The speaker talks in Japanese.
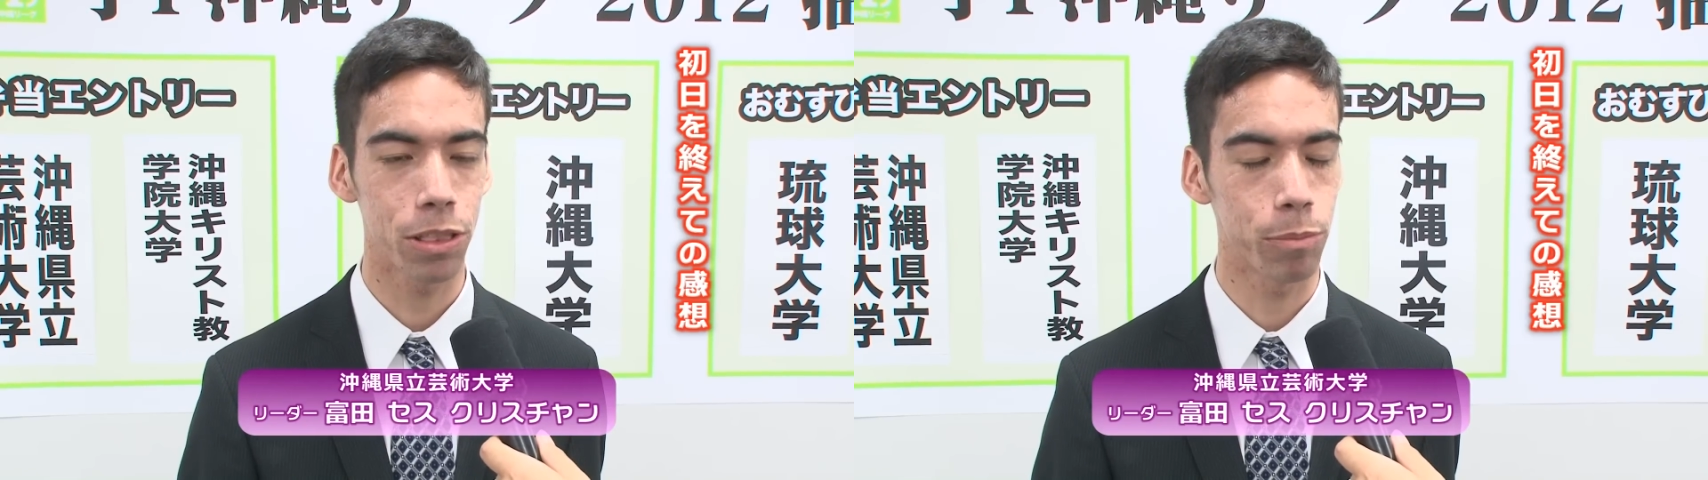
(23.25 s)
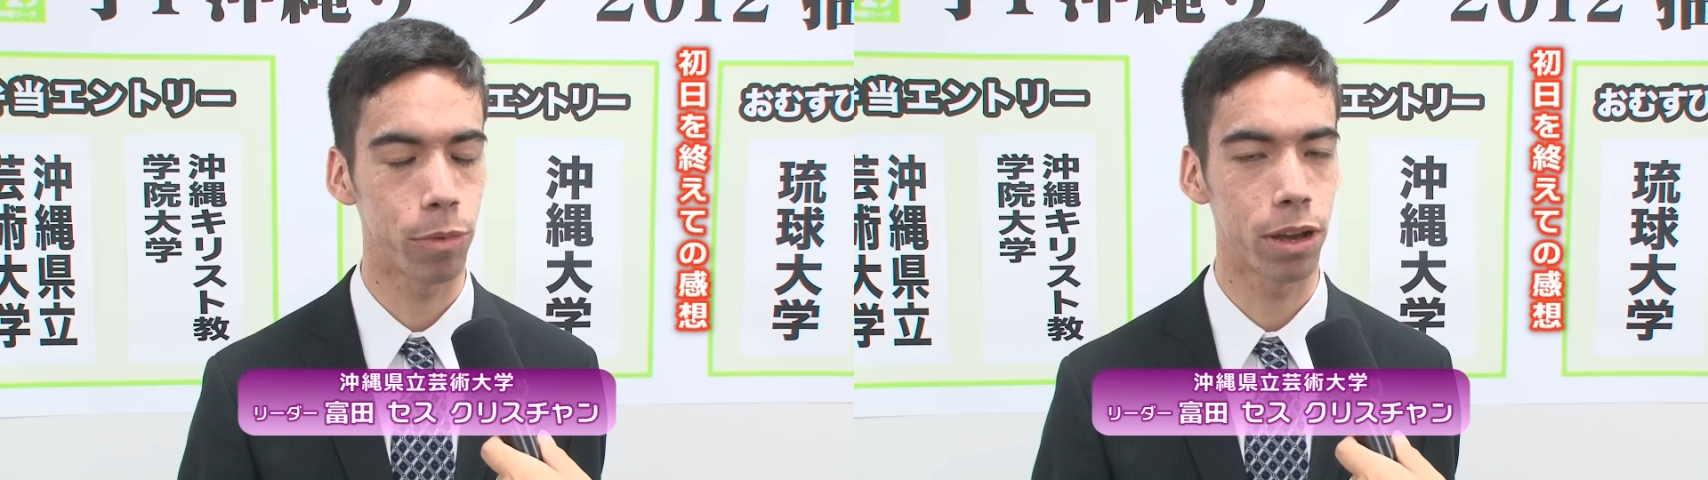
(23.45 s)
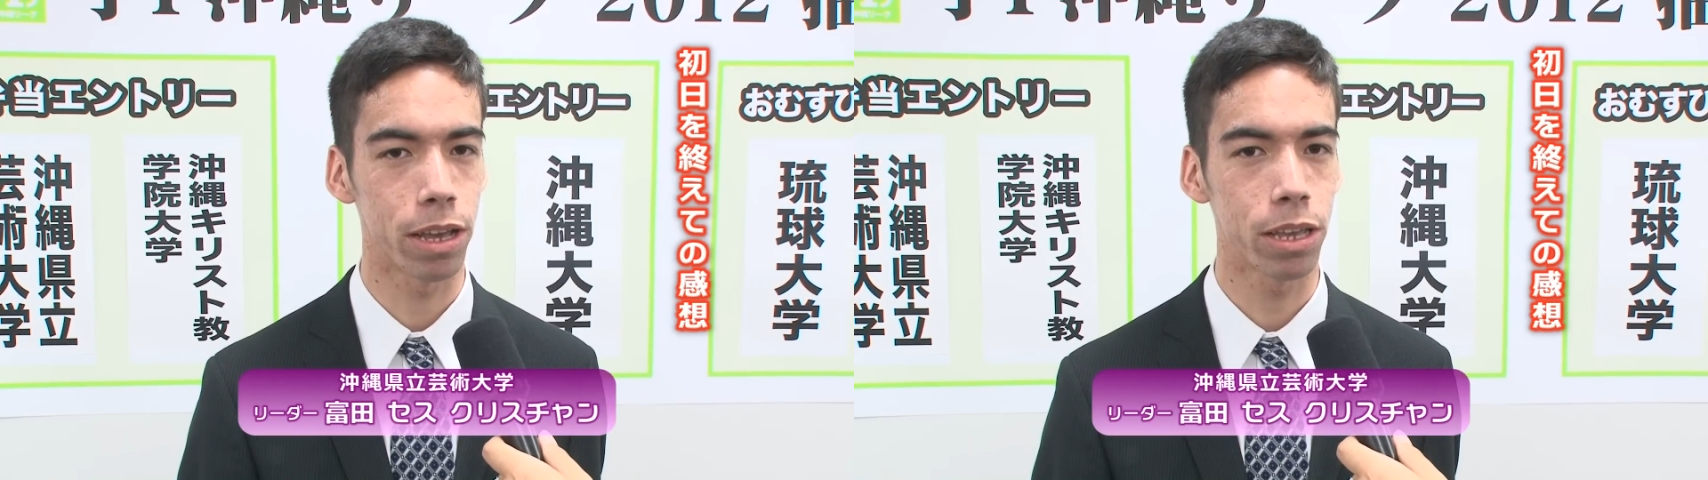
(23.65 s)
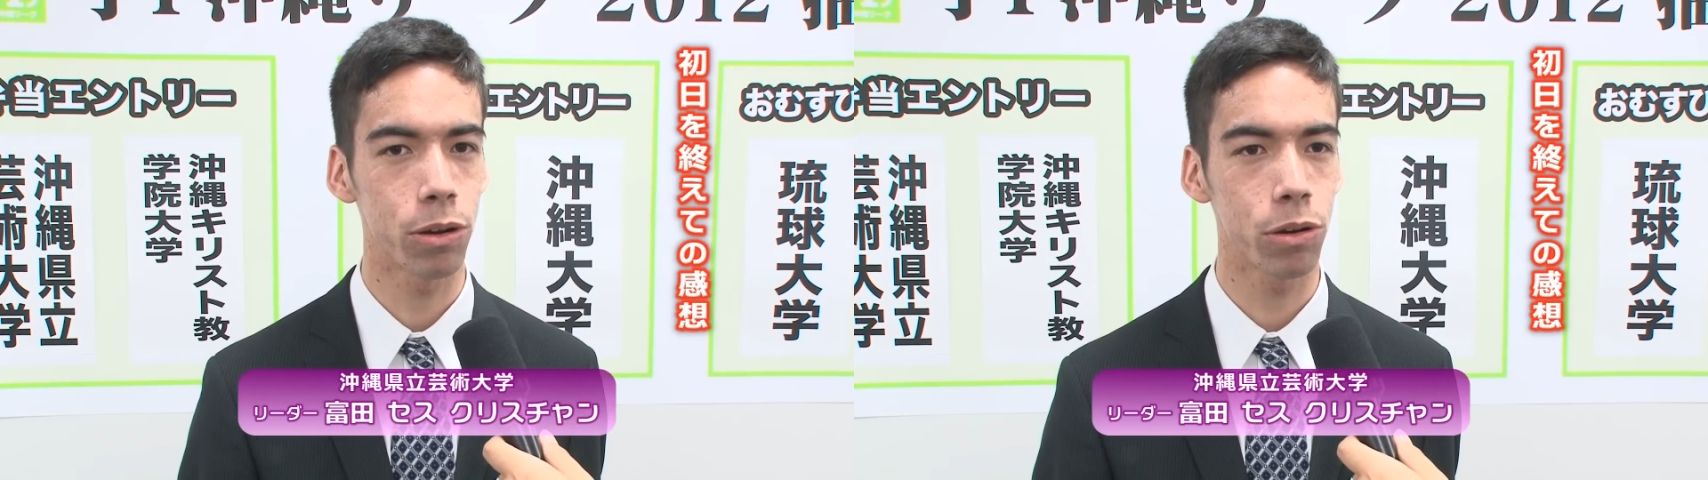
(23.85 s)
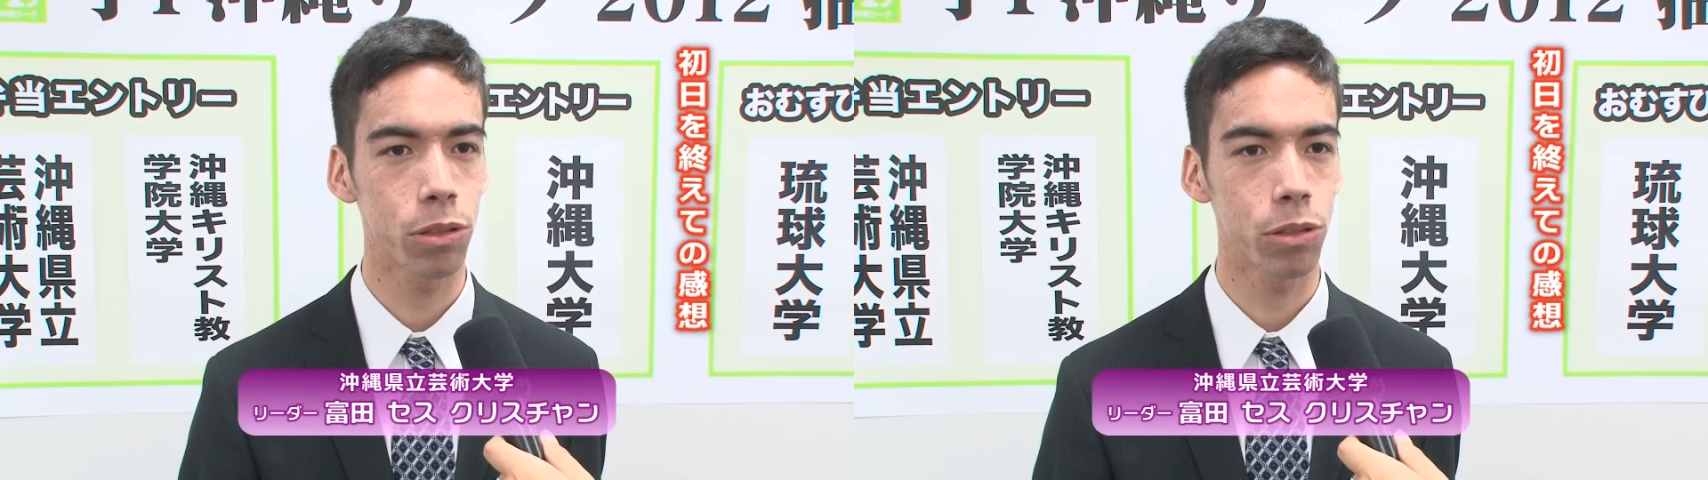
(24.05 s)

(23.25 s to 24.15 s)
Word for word: まあ、いろいろ